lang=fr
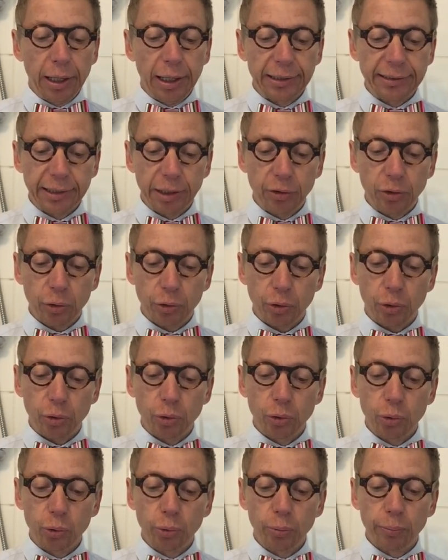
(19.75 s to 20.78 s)
À
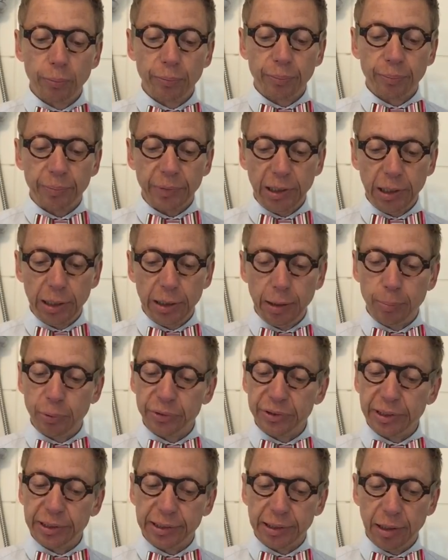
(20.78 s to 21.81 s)
7h32, il a
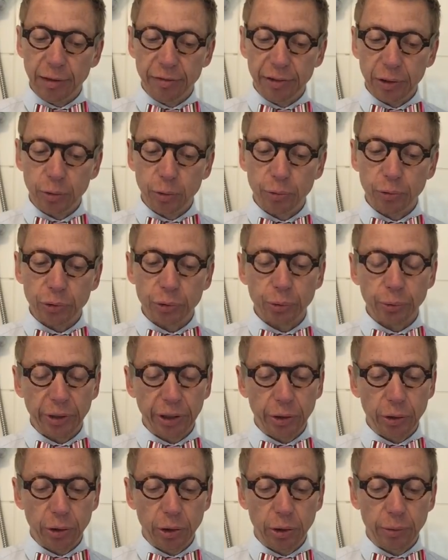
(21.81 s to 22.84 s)
déposé Sylvain devant son
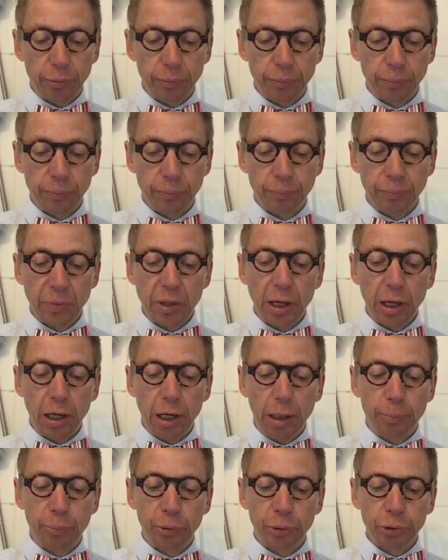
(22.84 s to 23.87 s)
école.
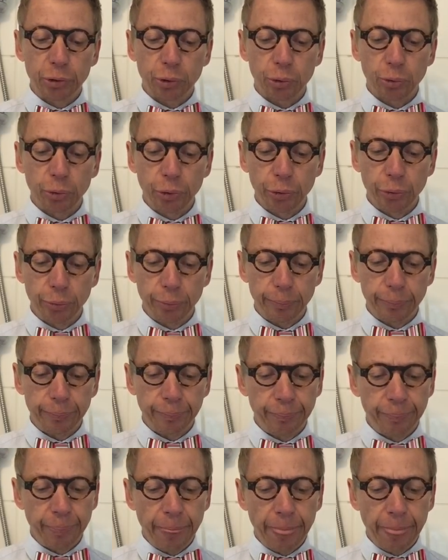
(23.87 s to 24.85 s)
À peu trouilleux